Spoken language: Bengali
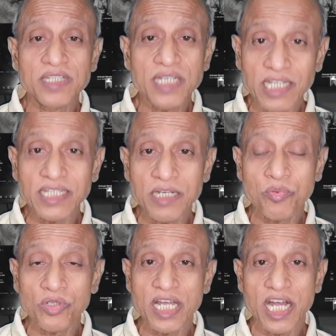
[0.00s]
খাদ্যের
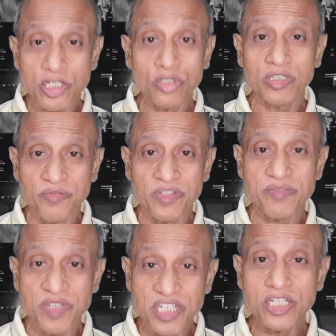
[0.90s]
প্রতি আসক্তি বেশি
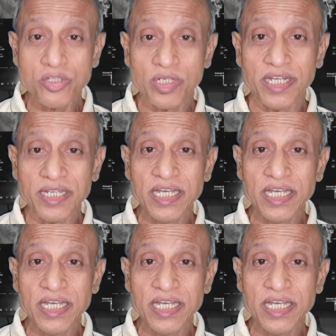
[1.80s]
বিশেষ করে